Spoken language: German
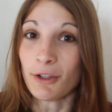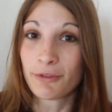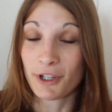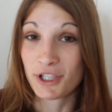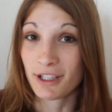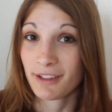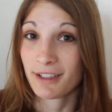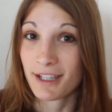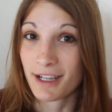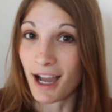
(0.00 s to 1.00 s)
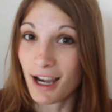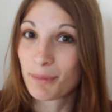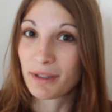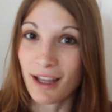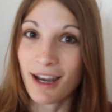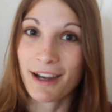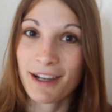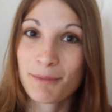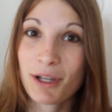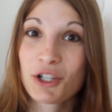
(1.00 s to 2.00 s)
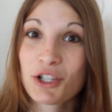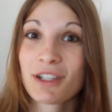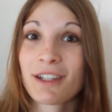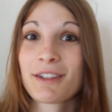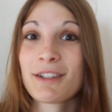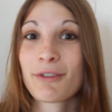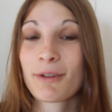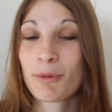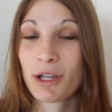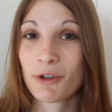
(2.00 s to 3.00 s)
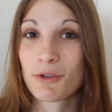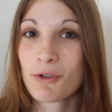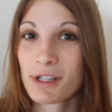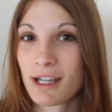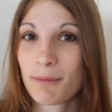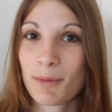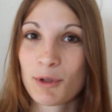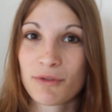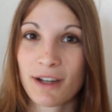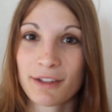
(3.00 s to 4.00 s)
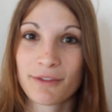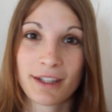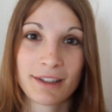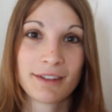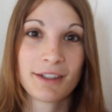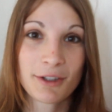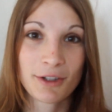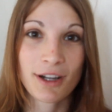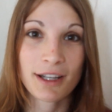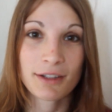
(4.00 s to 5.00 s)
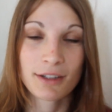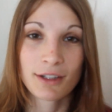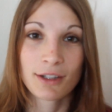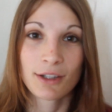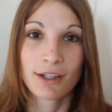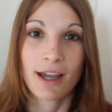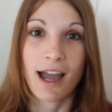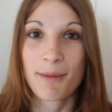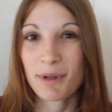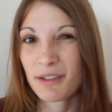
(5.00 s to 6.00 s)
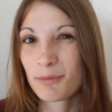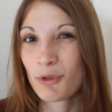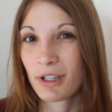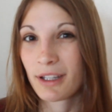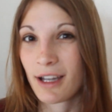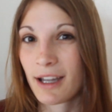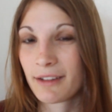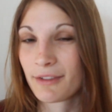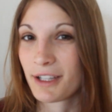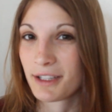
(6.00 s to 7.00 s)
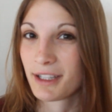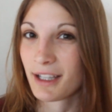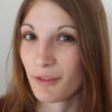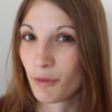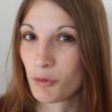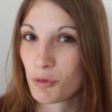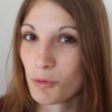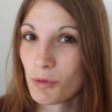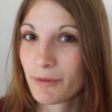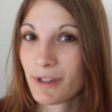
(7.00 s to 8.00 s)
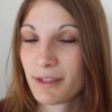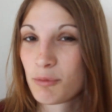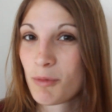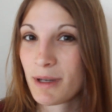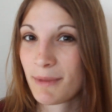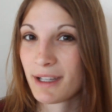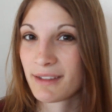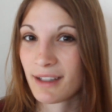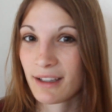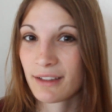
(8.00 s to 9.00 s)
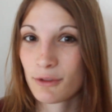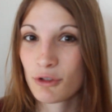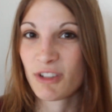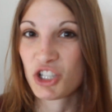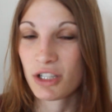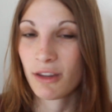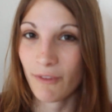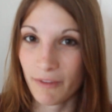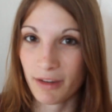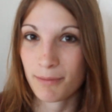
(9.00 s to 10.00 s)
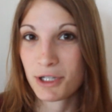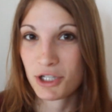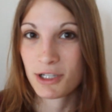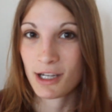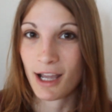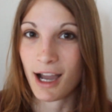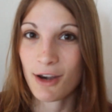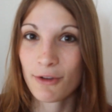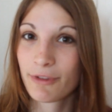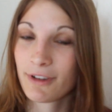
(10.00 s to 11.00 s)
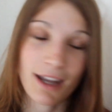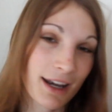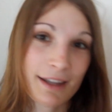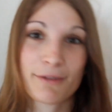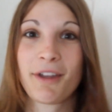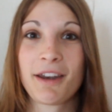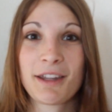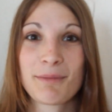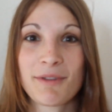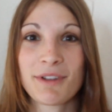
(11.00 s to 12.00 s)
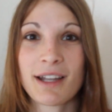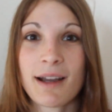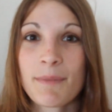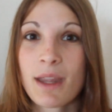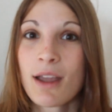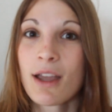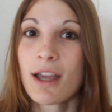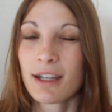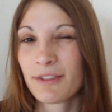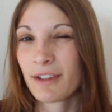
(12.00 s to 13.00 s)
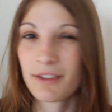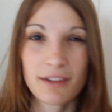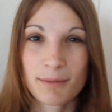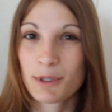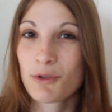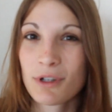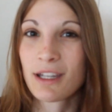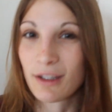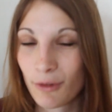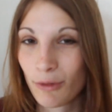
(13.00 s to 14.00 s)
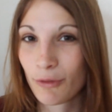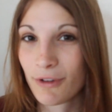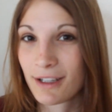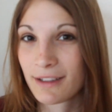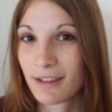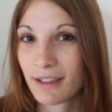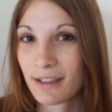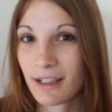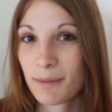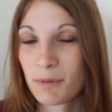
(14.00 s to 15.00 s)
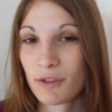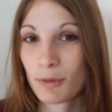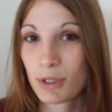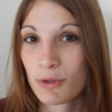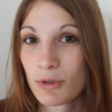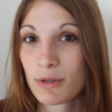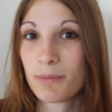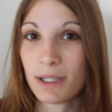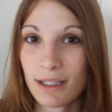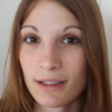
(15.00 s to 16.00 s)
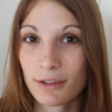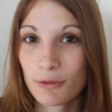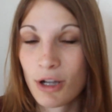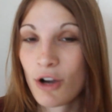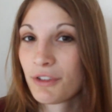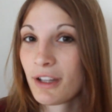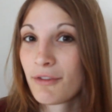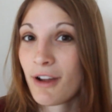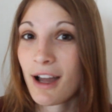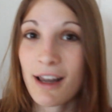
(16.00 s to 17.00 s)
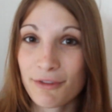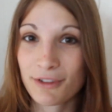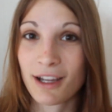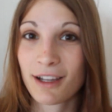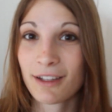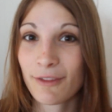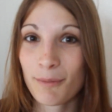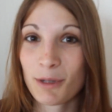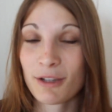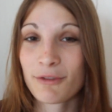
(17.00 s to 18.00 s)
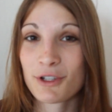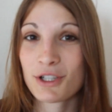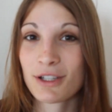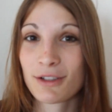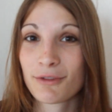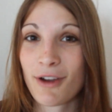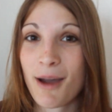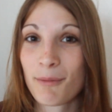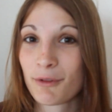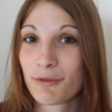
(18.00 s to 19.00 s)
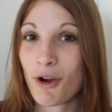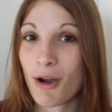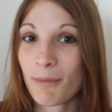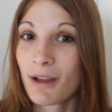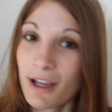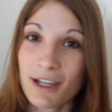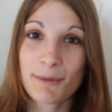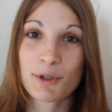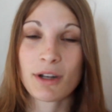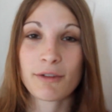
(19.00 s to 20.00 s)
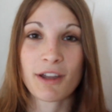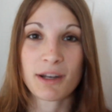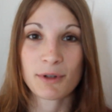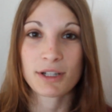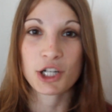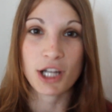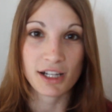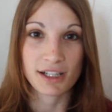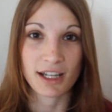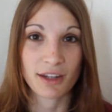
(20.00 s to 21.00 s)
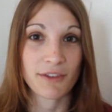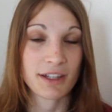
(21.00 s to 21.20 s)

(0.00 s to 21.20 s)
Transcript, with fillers: Du versteckst dich hinter der Halle, bis alle anderen Menschen ihr Tier von Polder geholt haben, damit du weißt, welches dir gehört. Aber diese Möglichkeit ist vielleicht nicht ganz so klug, weil das Problem an der Sache ist, irgendwann stehen 20 Menschen hinter der Halle, und finden alle, ihr Pferd nicht mehr wieder. Deswegen ist diese Methode nicht so zuverlässig. Dann gibt es noch Methode B. Du kaufst einfach Halfter in sämtlichen verschiedenen Farben und Formen, damit du dein Pferd immer unterscheiden kannst.